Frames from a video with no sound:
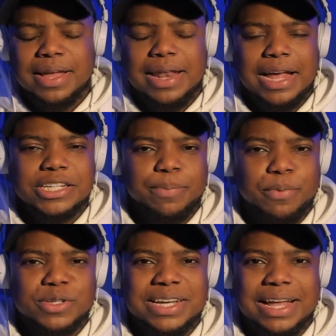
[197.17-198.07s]
la ex
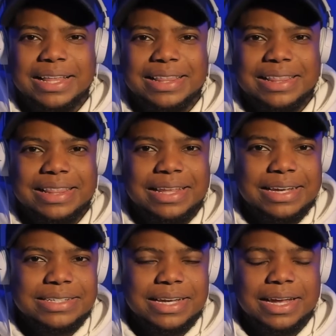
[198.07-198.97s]
esposa
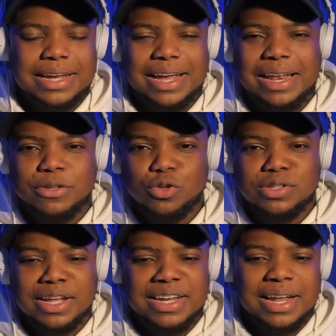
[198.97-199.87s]
dice que él
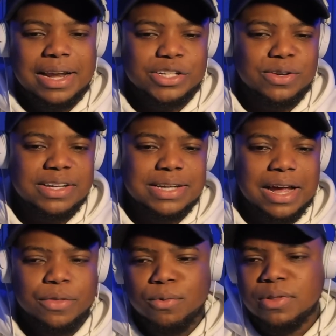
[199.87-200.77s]
sostenía relaciones
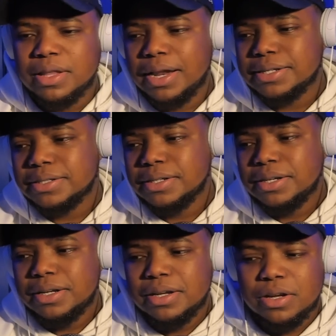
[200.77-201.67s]
adúlteras
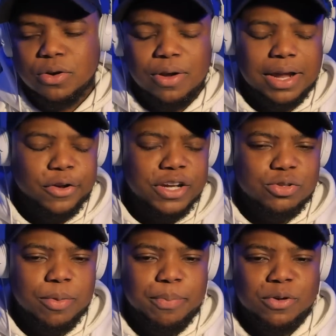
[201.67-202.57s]
con la que hoy es
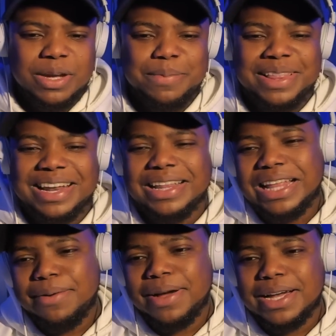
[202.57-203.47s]
su esposa mientras
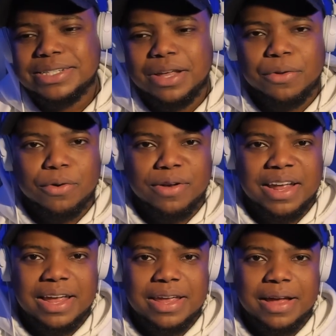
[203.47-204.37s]
estaba casado con
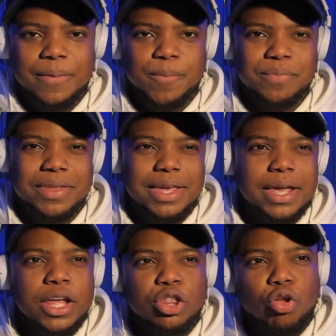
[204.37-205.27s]
ella.
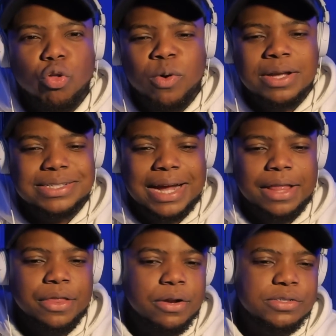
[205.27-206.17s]
Y todo un
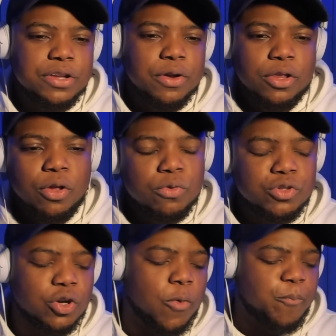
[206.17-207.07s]
escándalo, señores, todo un
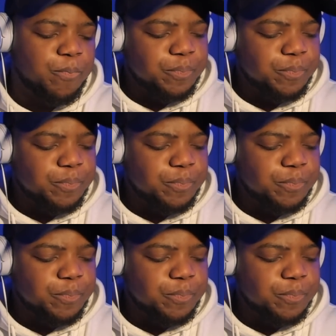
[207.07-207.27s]
show.